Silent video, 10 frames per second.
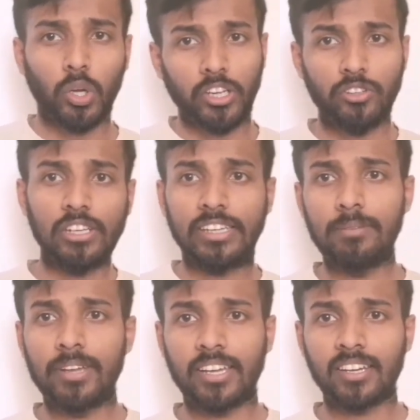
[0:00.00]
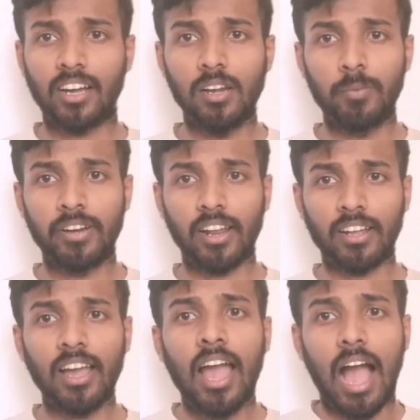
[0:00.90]
ஓகேன்னு சொல்லி கீ மேக்கர் கால்
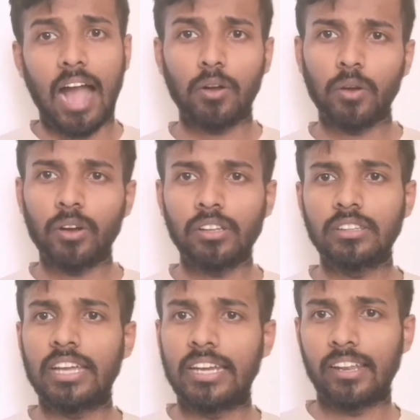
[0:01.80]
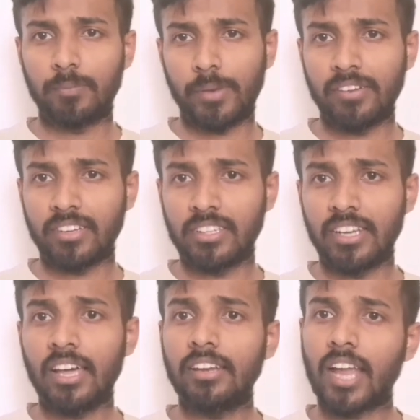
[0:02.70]
பண்ணுறாங்க அங்கே வந்து என்ன ரிப்ளை
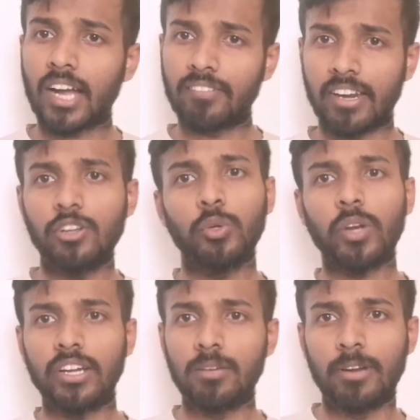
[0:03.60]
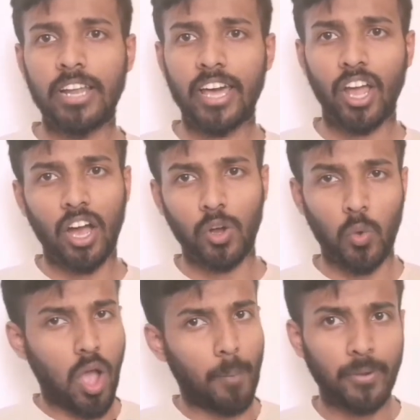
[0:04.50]
வருதுன்னா நாங்கள் வர இன்னும் ரெண்டு மணி நேரம்
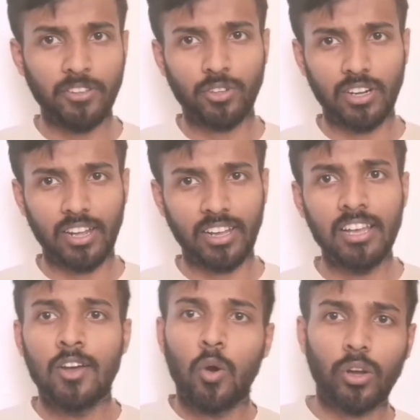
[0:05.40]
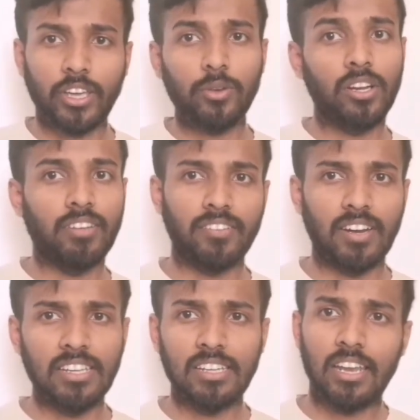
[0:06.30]
ஆகும் அப்படின்னு சொல்கிறாங்க ஓகே இவங்களுக்கு வேறு
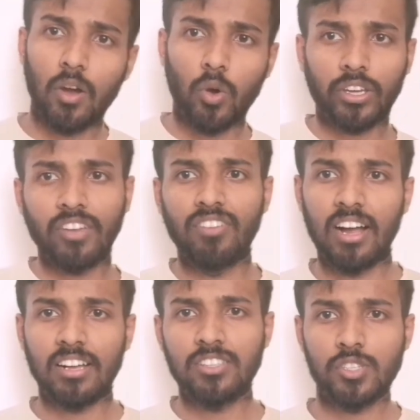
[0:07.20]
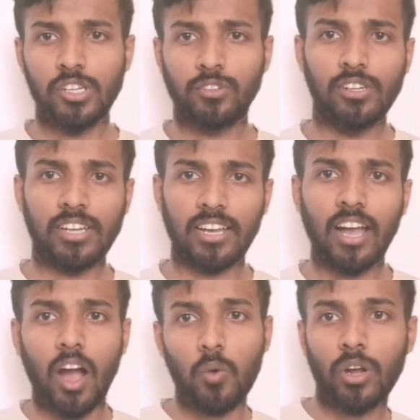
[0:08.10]
வழி இல்லை ஓகே வாங்கன்னு சொல்லி
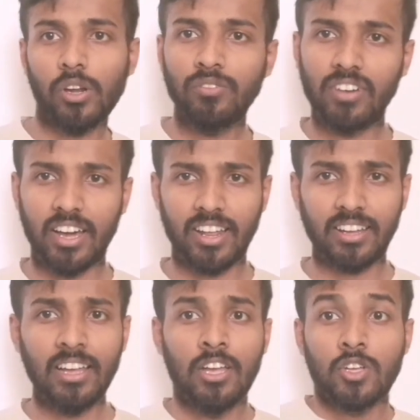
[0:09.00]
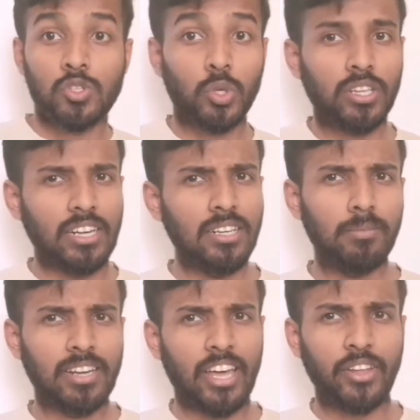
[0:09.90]
சொல்லிட்டாங்க அவங்களும் வராங்க ஸோ ரெண்டு
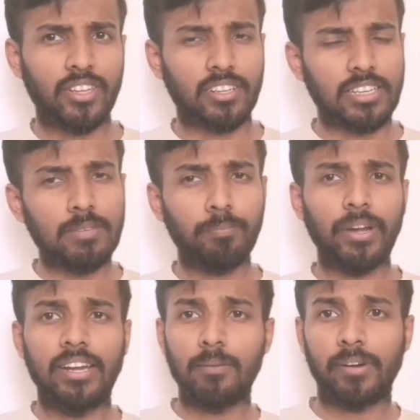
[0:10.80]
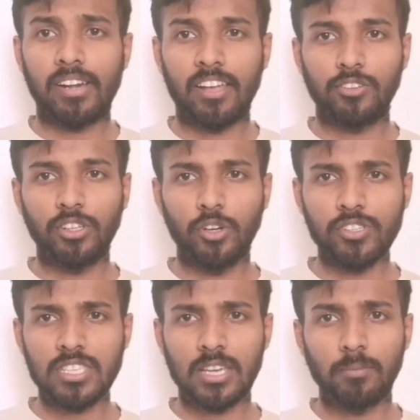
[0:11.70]
மணி நேரம் இருக்குது இப்போ என்ன பண்ணலாம்னு சொல்லி
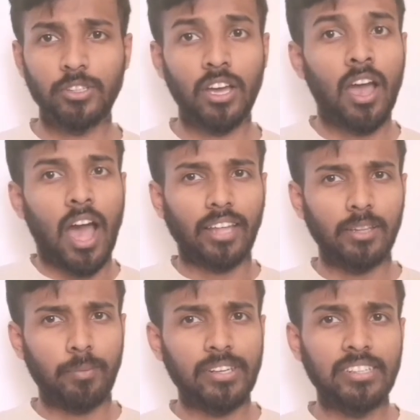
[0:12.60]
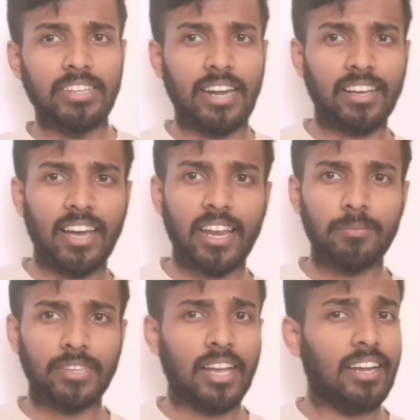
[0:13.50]
யோசிக்கும் போது அந்த பெண்ணு நடக்க
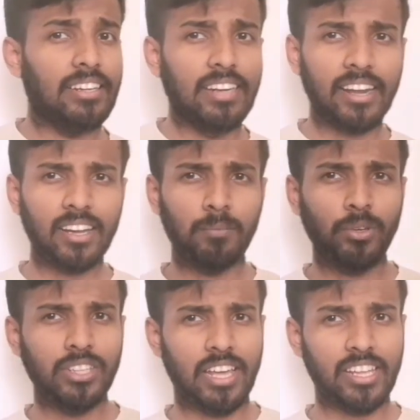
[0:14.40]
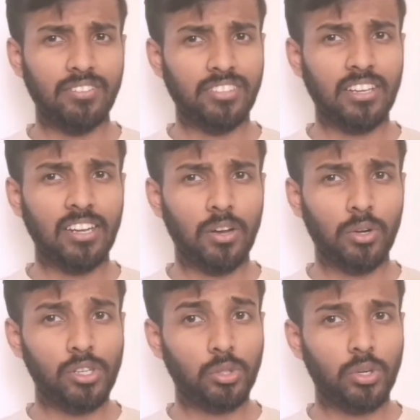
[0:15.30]
ஆரம்பிக்காங்க நடக்கும்போது நிறைய விஷயங்கள்
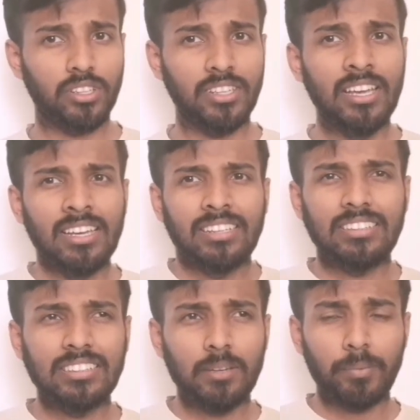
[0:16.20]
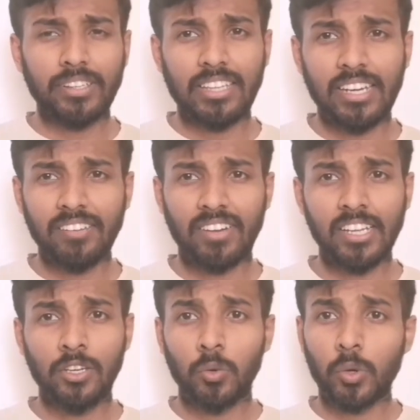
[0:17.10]
அவங்களுக்கு தோணுது இது எப்படி இது என்ன
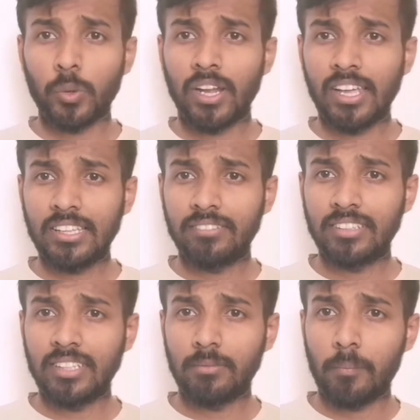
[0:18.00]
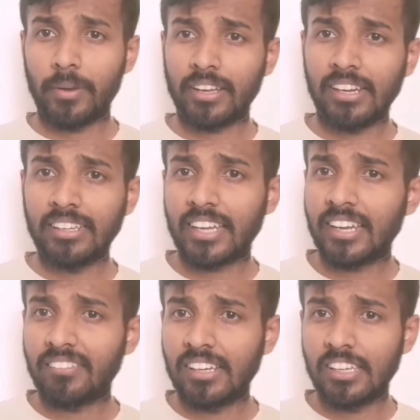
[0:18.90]
வழி ஒருவேளை இது வந்து நம்ம
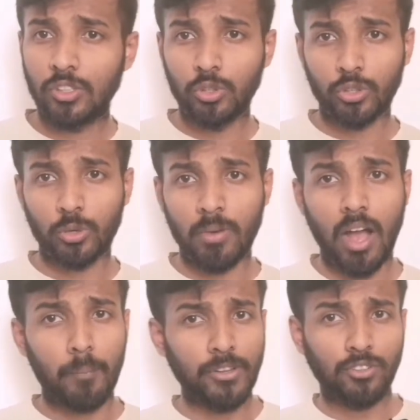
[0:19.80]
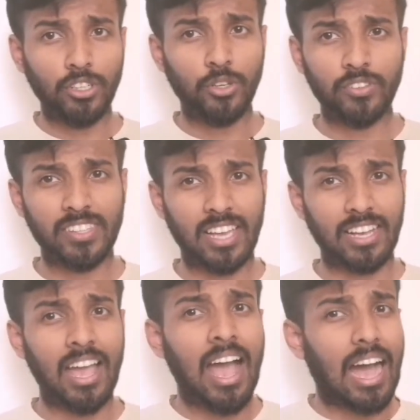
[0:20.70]
ப்ரெக்னென்ட்டான வழி எதுவும் இருக்குமா அப்படின்னு சொல்லி
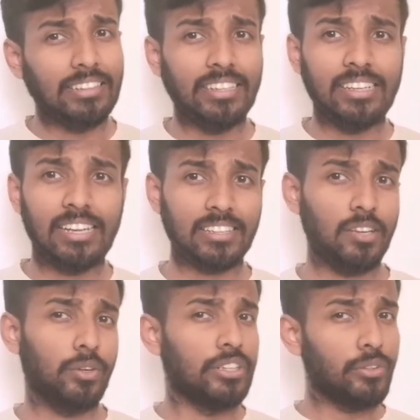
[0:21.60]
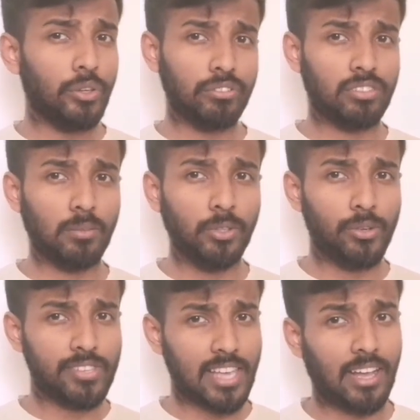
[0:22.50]
யோசிக்காங்க அதே நேரத்தில் அவங்க இன்னொரு விஷயமும்
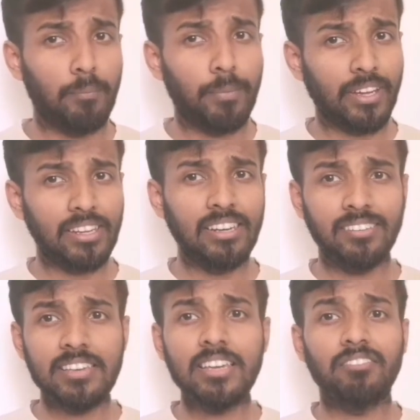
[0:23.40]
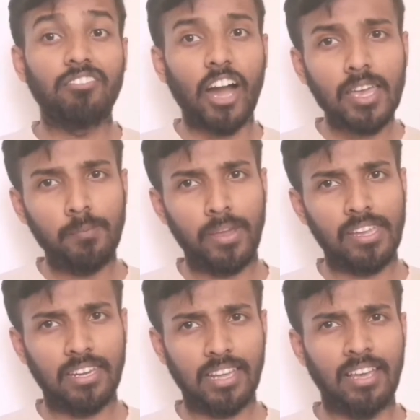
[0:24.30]
யோசிக்காங்க ப்ரெக்னன்சிக்கு வாய்ப்பே
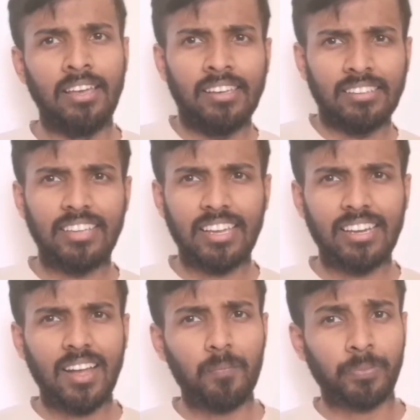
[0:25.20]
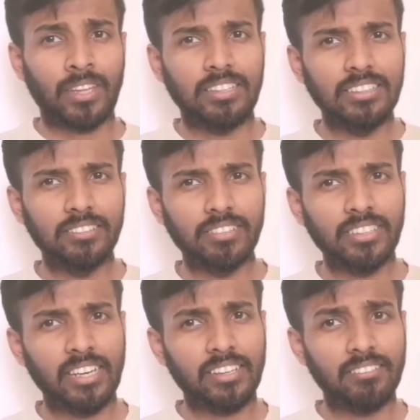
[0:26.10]
இல்லை ஏன்னா இது
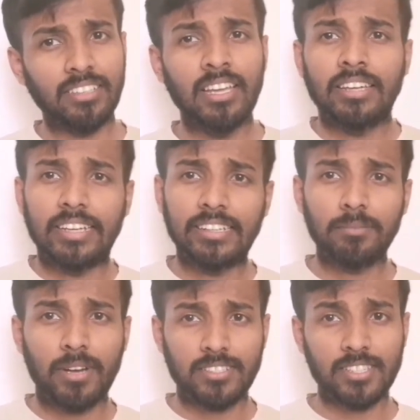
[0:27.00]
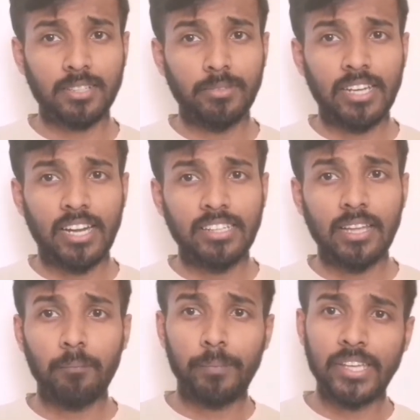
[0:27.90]
வந்து எனக்கு வந்து எட்டு மாதத்துக்கு முன்னாடி
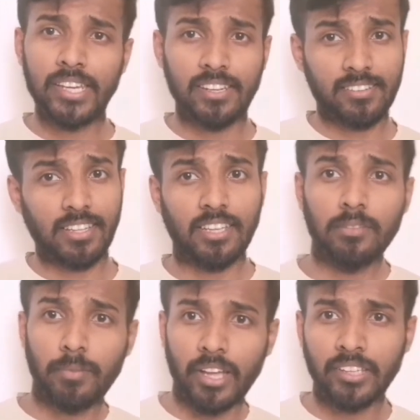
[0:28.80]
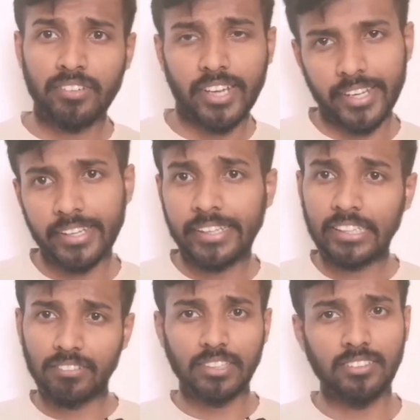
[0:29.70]
தான் பீரியட்ஸ் அதாவது மாதவிடாய்
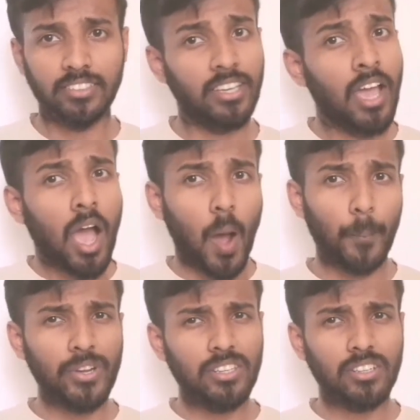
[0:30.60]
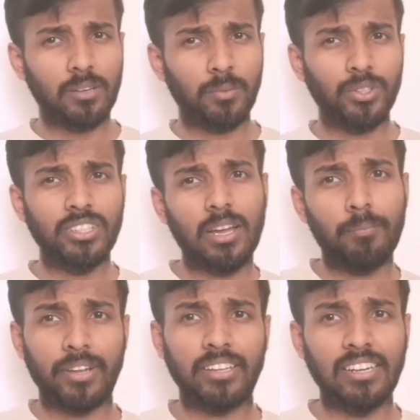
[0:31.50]
இது வந்துச்சு அப்படி இருக்கும்போது
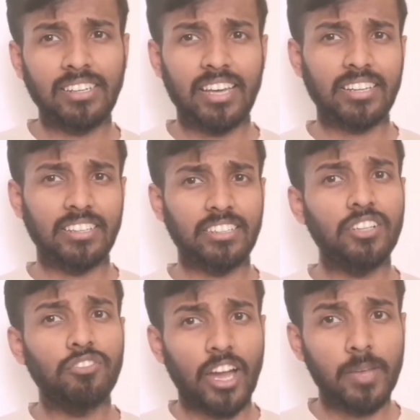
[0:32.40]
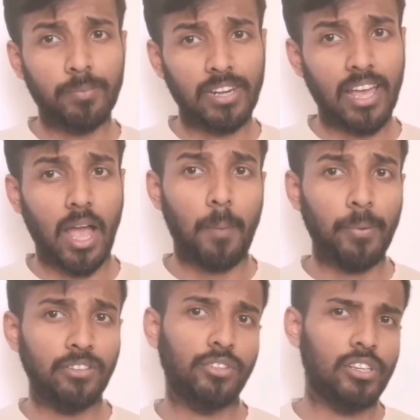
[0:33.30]
நான் ப்ரெக்னெண்ட்டாக இருக்கிறதுக்கு வாய்ப்பு இல்லை
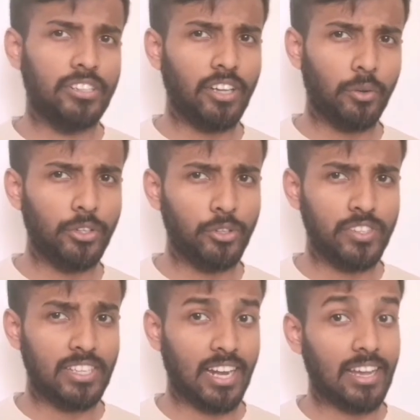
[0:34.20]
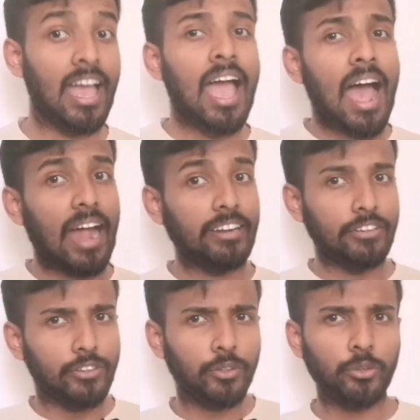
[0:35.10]
அப்படின்னு சொல்லிட்டு அவங்க யோசிக்கிறாங்க அண்ட்
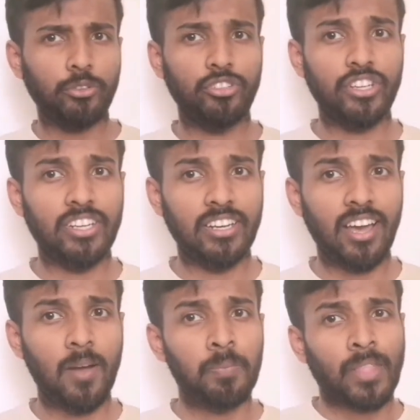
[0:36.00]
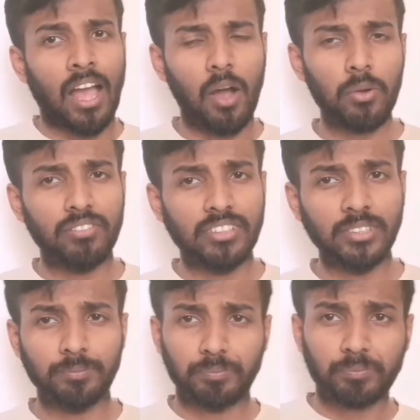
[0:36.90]
இன்னொரு விஷயம் என்னென்னா அவங்க வந்து